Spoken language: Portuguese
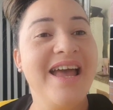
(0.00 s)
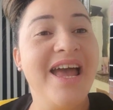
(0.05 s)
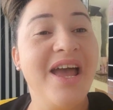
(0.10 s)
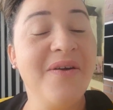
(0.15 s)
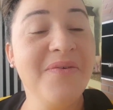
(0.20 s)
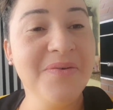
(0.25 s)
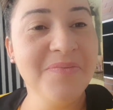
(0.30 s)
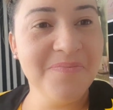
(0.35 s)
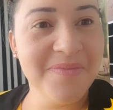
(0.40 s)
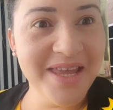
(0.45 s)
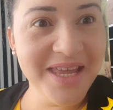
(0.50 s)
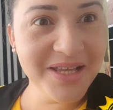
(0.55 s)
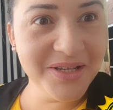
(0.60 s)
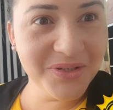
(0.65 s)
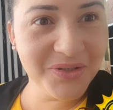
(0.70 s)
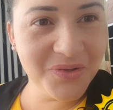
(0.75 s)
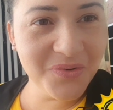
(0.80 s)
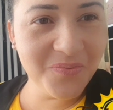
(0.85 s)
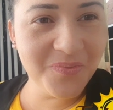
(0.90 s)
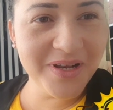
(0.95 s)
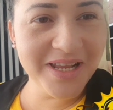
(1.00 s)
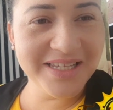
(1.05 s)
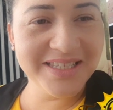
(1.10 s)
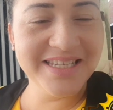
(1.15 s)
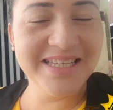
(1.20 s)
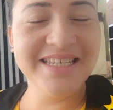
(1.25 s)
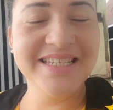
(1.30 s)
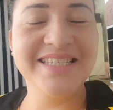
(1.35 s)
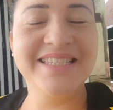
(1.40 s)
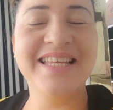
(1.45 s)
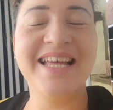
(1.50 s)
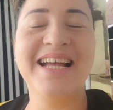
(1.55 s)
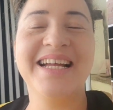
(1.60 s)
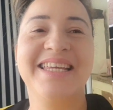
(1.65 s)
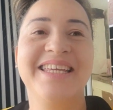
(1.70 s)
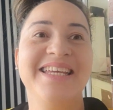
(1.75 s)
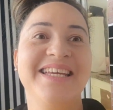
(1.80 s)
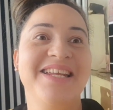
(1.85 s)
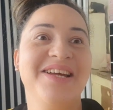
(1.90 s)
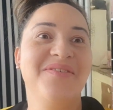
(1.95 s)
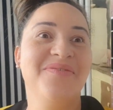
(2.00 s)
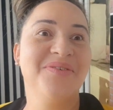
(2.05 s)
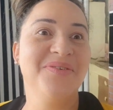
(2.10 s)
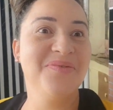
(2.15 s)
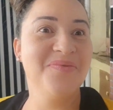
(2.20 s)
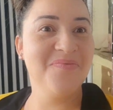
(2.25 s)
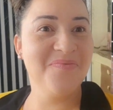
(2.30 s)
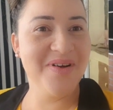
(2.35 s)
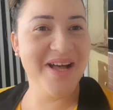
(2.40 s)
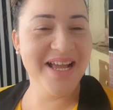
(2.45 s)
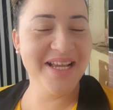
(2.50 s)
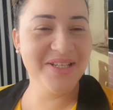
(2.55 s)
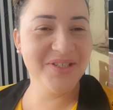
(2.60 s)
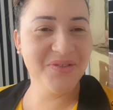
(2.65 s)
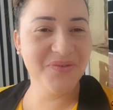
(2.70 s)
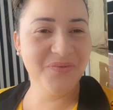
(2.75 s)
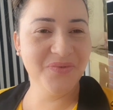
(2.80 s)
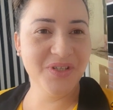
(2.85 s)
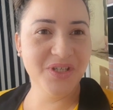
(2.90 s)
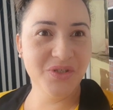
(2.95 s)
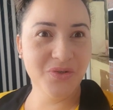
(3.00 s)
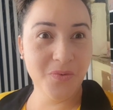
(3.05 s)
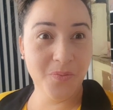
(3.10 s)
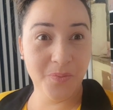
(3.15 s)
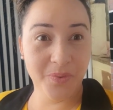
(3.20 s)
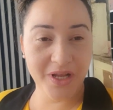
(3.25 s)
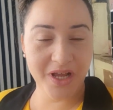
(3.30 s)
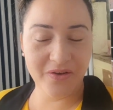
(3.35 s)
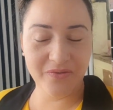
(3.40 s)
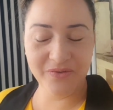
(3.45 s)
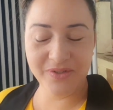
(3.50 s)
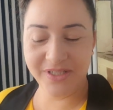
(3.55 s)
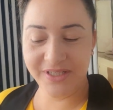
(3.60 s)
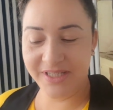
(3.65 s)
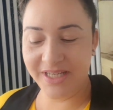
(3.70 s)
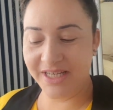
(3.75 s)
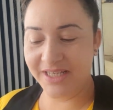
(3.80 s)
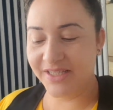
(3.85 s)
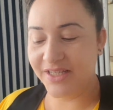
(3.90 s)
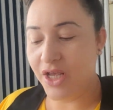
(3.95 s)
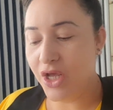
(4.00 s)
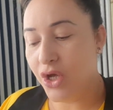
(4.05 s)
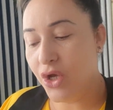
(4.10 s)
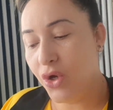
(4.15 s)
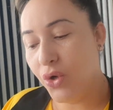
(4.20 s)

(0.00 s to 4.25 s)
é um imenso prazer estar aqui gravando mais um vídeo para vocês.